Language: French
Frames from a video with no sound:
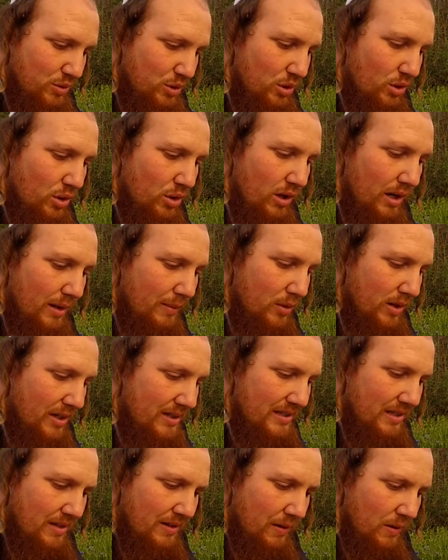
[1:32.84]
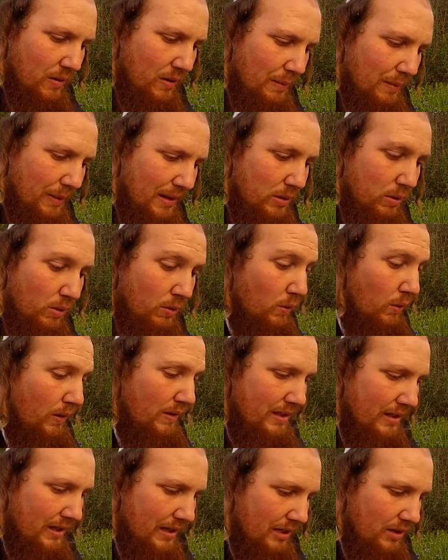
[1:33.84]
Pendant Chol on n'a pas trop le droit
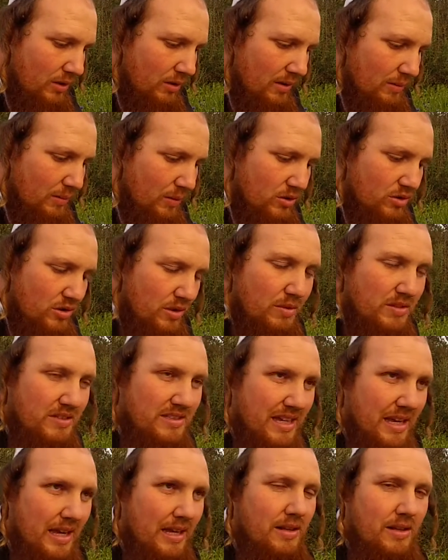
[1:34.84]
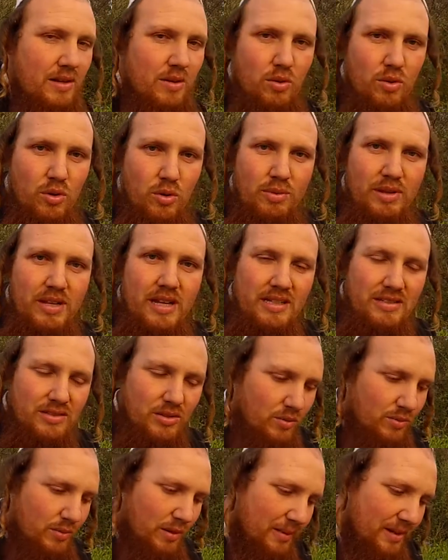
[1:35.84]
d'écrire normalement, seulement s'il y a une,
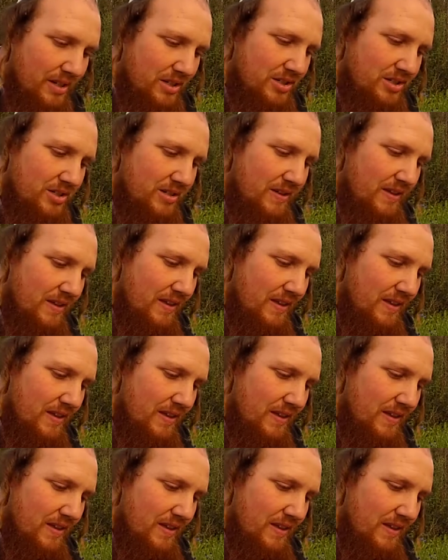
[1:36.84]
obligation, mamash.